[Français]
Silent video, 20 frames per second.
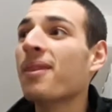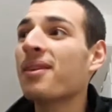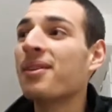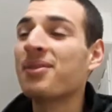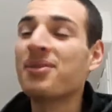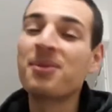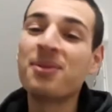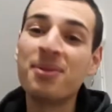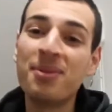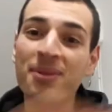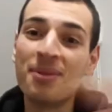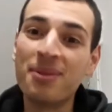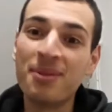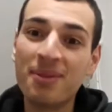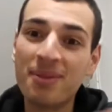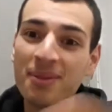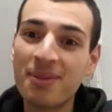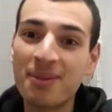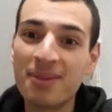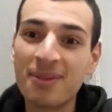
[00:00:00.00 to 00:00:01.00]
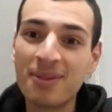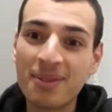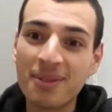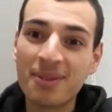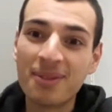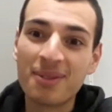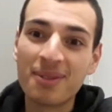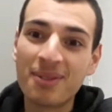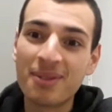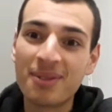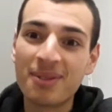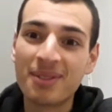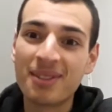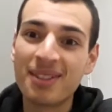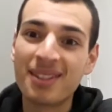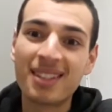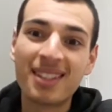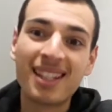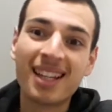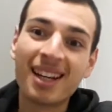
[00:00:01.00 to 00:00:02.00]
j'ai
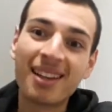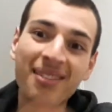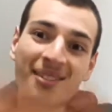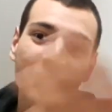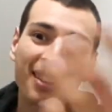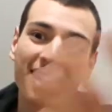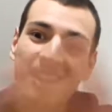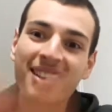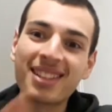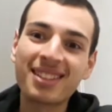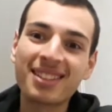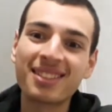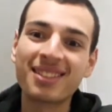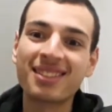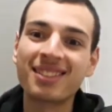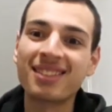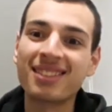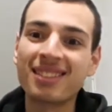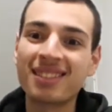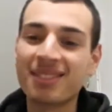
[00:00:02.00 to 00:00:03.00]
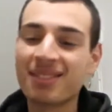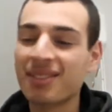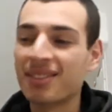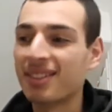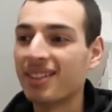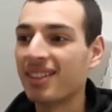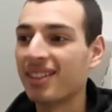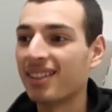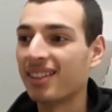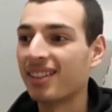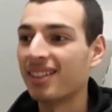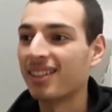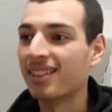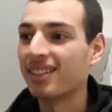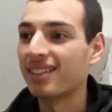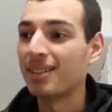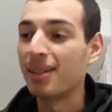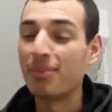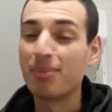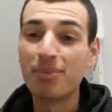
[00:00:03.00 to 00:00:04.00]
grave hâte à ce que ça
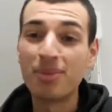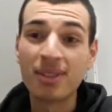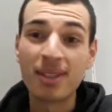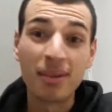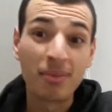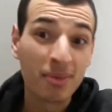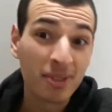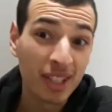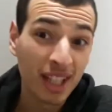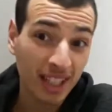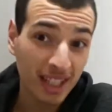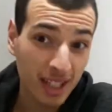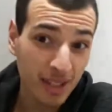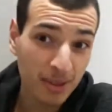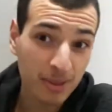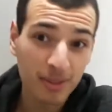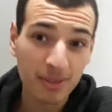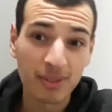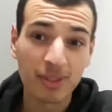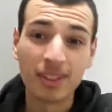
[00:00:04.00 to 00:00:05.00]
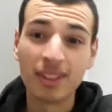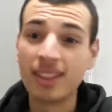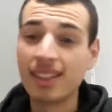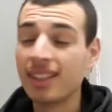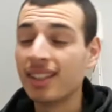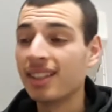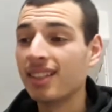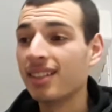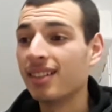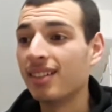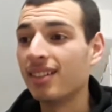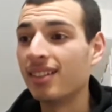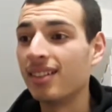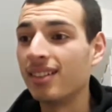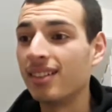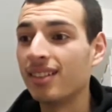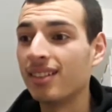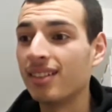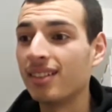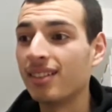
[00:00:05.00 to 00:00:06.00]
ça puisse aboutir à quelque chose.
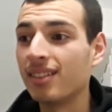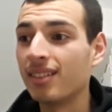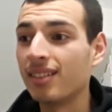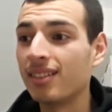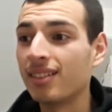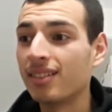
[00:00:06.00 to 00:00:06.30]
Euh,